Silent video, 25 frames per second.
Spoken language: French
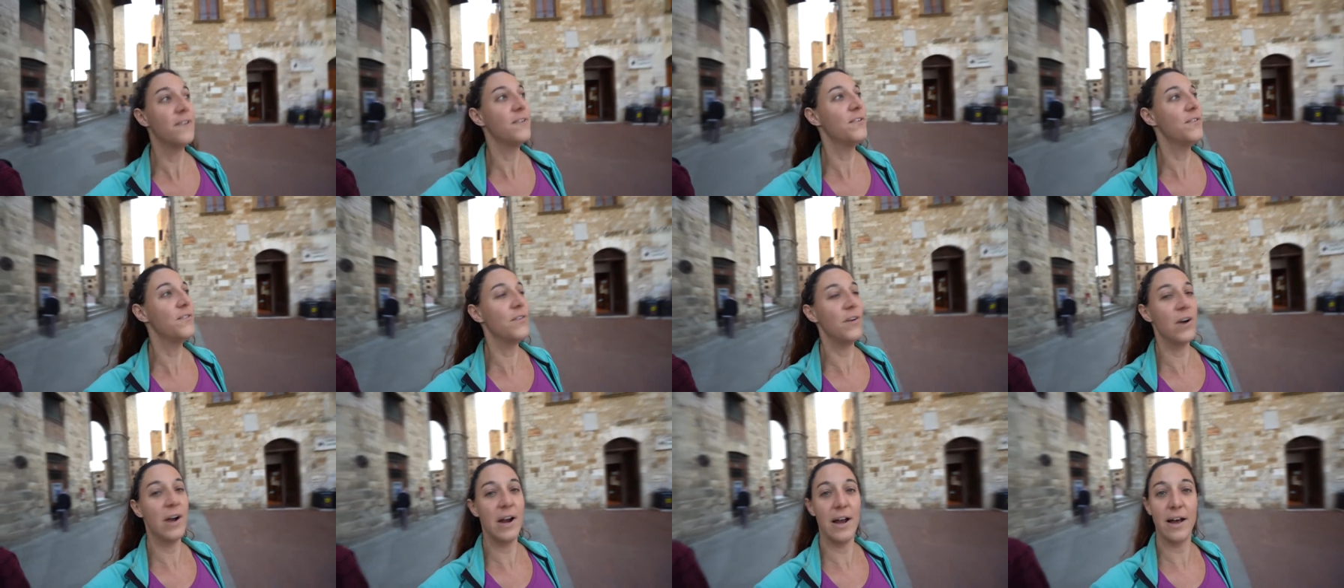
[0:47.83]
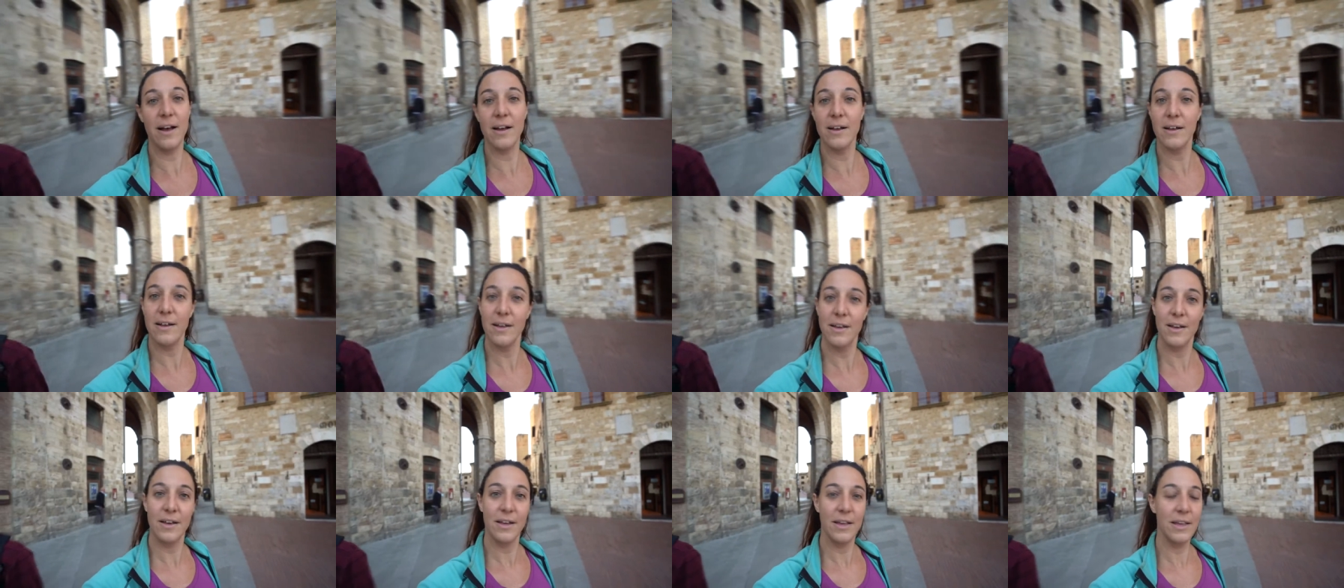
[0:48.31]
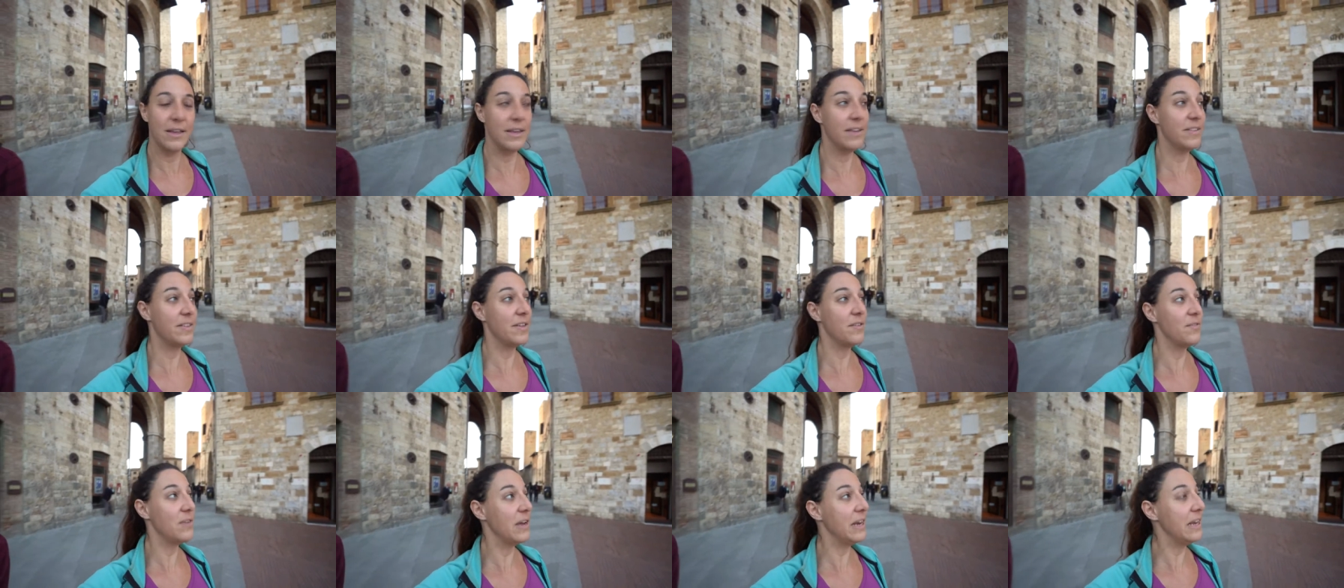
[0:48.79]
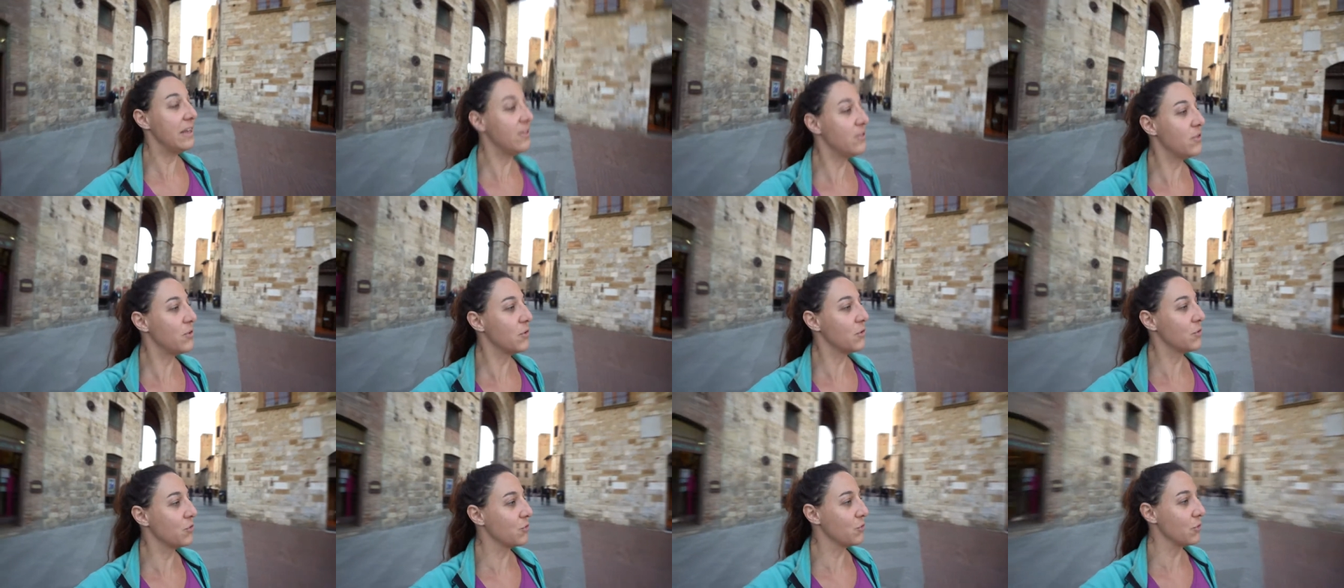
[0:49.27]
Voilà, et c'est valide
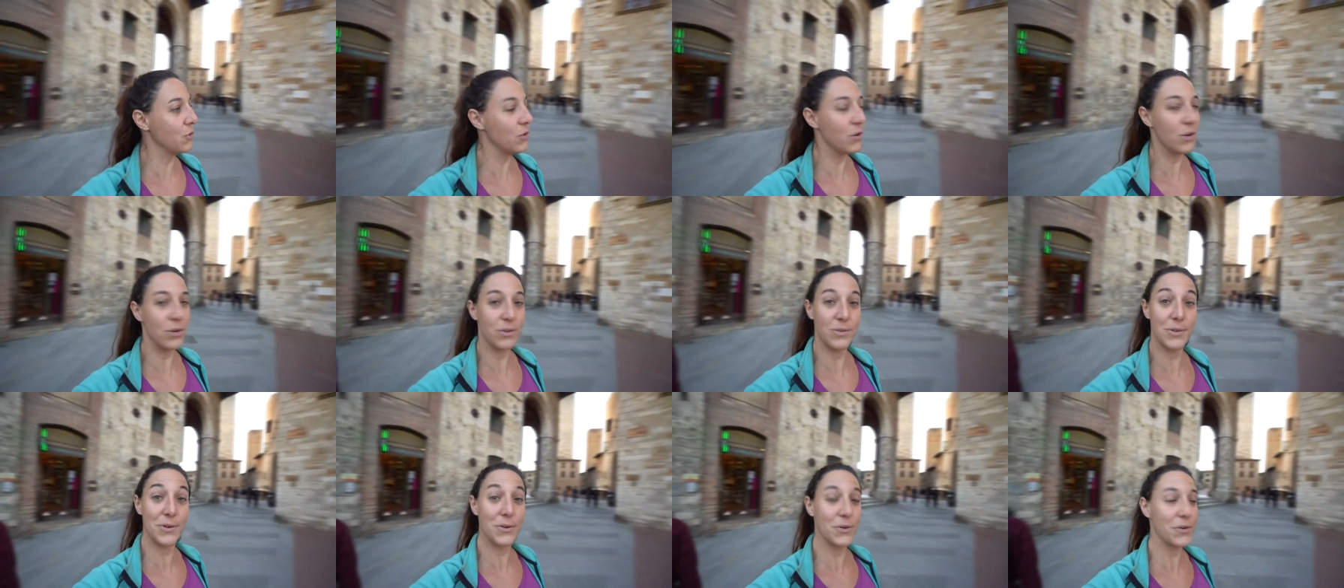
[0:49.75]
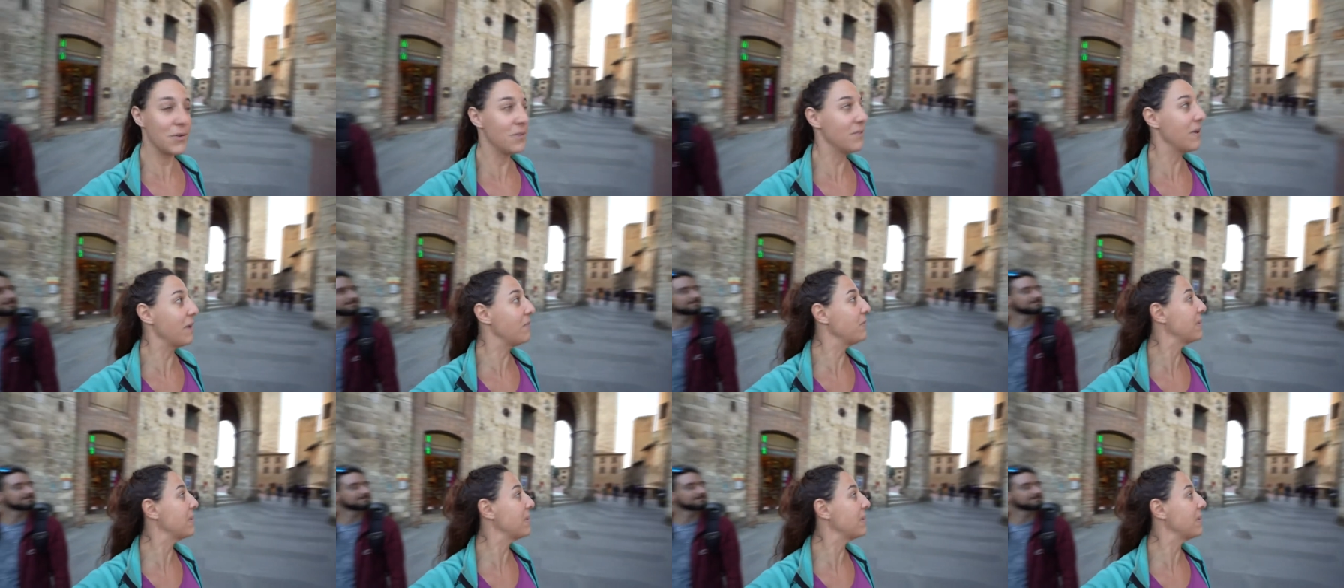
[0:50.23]
deux jours, donc on va